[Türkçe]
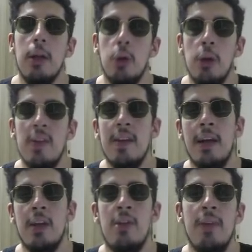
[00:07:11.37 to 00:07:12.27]
Dolayısıyla
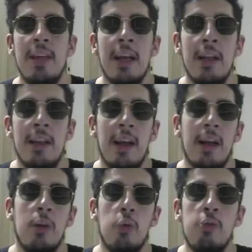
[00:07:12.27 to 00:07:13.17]
arkadaşlar weekendlik
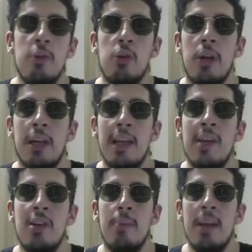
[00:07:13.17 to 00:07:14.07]
tekrar 30 maç olarak
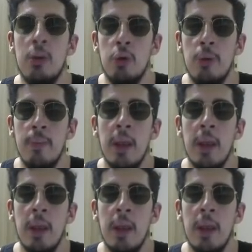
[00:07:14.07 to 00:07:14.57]
geleceğini bekliyorum.